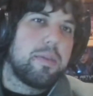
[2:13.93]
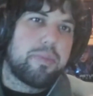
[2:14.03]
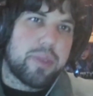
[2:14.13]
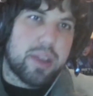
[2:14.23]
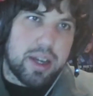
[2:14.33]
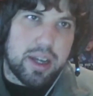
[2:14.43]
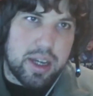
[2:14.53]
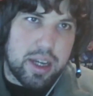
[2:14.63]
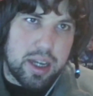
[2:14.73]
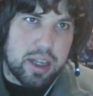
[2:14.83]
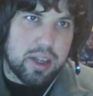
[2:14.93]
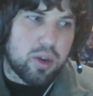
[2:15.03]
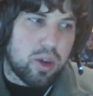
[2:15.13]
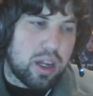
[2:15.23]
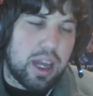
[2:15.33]
eh,
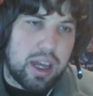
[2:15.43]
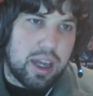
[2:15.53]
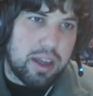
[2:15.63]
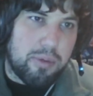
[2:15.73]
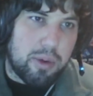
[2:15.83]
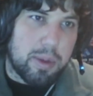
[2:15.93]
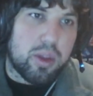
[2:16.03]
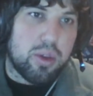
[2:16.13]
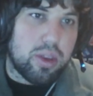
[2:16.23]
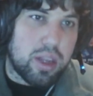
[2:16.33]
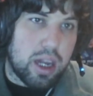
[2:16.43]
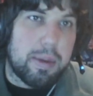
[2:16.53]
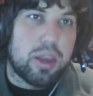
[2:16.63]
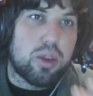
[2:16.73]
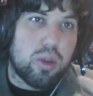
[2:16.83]
con la información del
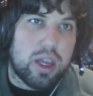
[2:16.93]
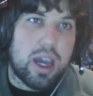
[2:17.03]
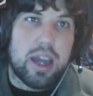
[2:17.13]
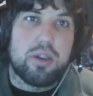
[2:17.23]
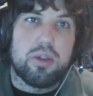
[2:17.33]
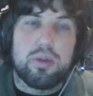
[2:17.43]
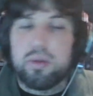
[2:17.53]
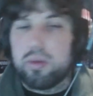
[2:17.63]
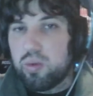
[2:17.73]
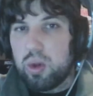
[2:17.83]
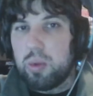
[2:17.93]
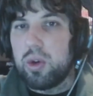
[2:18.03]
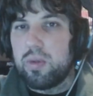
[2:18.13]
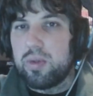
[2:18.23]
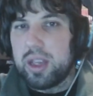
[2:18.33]
evento de Ion nuevo
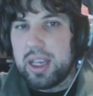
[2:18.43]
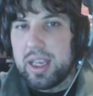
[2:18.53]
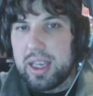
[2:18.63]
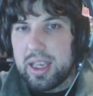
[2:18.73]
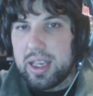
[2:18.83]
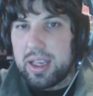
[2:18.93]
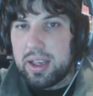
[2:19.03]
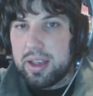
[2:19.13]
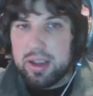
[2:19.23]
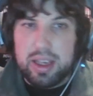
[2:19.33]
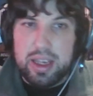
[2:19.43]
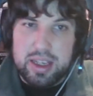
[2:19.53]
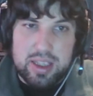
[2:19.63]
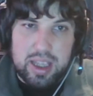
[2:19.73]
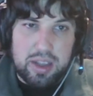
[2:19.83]
de que
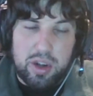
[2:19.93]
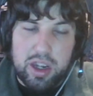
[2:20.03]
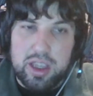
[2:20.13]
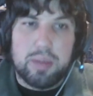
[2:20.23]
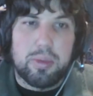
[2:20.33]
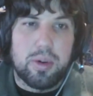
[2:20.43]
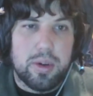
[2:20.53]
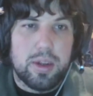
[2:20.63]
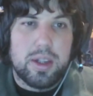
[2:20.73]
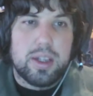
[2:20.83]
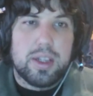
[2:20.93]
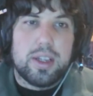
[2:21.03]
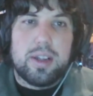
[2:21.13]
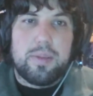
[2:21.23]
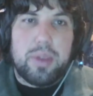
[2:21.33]
está ahora activo.
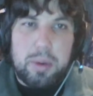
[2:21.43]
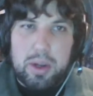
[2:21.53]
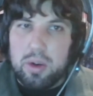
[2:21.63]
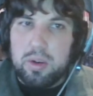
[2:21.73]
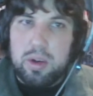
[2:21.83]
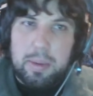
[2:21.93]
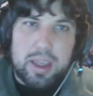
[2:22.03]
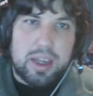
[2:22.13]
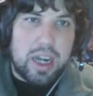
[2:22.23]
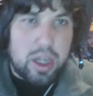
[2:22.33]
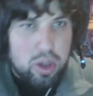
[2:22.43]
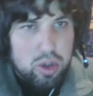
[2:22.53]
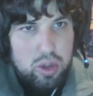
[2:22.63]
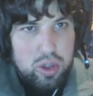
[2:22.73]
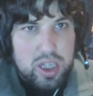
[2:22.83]
Y bueno, una vez aclarado
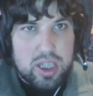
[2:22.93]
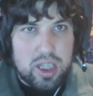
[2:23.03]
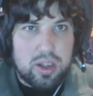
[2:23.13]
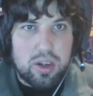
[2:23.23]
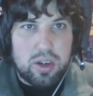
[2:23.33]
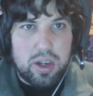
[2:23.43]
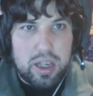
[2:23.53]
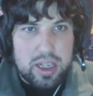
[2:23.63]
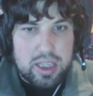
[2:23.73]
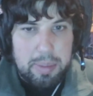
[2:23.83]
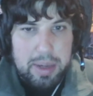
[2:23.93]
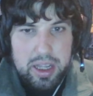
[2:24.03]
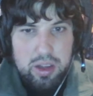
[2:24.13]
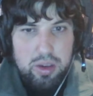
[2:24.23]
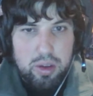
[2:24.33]
todo esto en esta pequeña
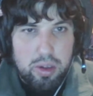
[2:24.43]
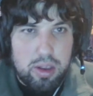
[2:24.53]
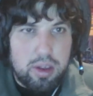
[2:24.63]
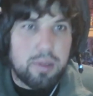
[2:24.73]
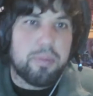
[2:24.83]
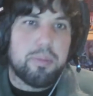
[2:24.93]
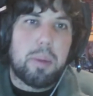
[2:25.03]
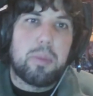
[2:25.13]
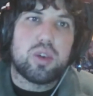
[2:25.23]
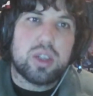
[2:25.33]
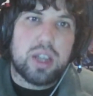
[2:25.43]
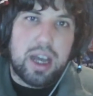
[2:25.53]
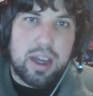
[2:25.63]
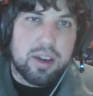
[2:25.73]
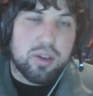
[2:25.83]
introducción, vamos
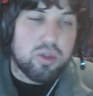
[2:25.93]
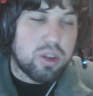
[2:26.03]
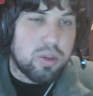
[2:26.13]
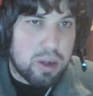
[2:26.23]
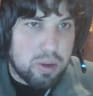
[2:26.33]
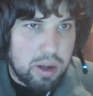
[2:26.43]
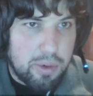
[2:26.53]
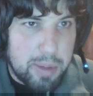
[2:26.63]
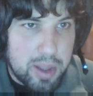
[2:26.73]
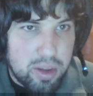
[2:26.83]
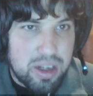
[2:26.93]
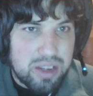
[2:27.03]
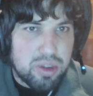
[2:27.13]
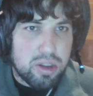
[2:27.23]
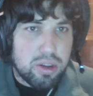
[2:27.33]
a continuar con la información
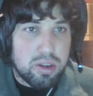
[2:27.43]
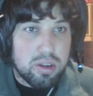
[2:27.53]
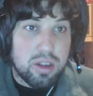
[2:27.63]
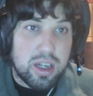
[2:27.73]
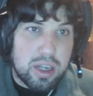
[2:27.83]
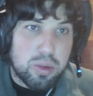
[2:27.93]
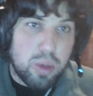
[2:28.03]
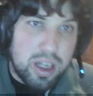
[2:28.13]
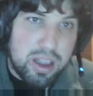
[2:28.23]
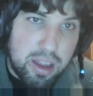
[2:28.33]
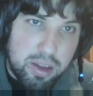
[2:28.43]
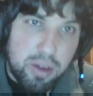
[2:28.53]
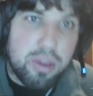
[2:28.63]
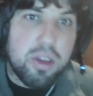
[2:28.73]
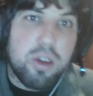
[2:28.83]
de la,
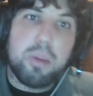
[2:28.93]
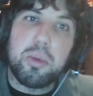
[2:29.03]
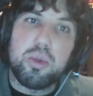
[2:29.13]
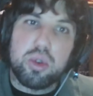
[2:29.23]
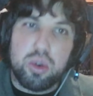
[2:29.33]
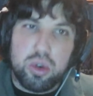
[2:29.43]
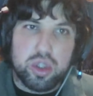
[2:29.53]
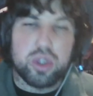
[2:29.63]
actualización 5.8.